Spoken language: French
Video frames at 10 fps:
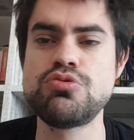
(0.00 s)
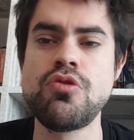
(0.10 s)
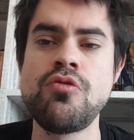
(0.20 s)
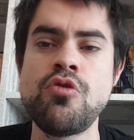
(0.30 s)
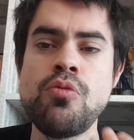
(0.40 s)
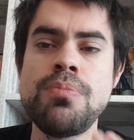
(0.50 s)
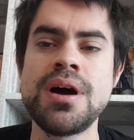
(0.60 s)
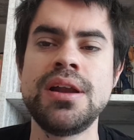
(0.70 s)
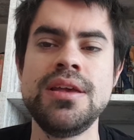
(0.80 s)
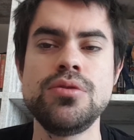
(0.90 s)
je vais vous
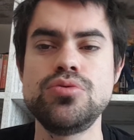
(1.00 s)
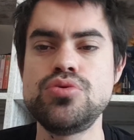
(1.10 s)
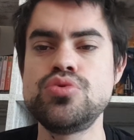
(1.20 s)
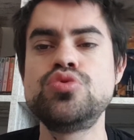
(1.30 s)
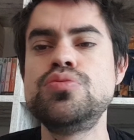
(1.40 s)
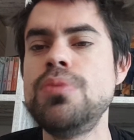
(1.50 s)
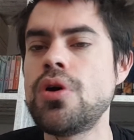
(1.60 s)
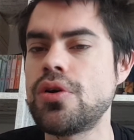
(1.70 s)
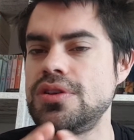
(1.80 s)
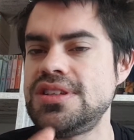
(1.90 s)
parler du
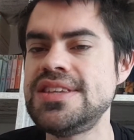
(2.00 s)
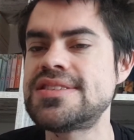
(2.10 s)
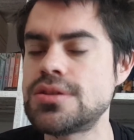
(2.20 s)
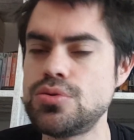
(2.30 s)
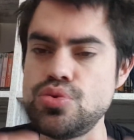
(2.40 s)
youtubeur Gis